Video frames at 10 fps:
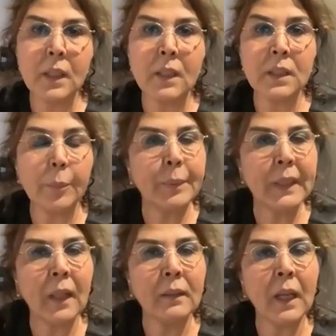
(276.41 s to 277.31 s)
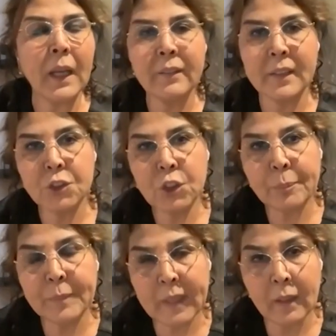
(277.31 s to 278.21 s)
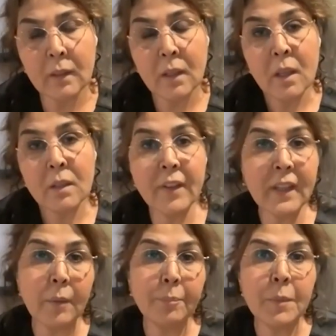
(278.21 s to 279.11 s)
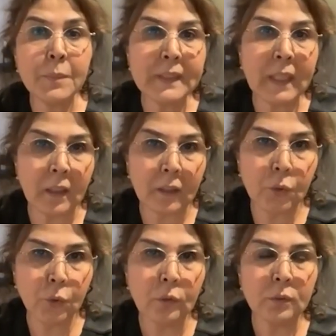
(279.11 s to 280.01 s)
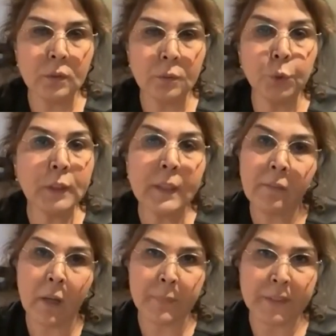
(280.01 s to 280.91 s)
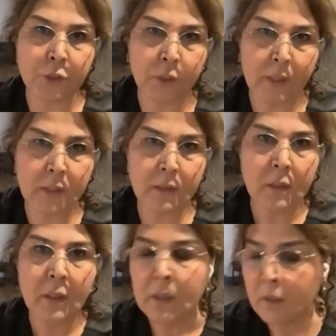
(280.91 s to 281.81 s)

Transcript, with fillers: E, yapılanlar evet cepte ve yapmamız gerekiyor. E, buna devam edeceğiz.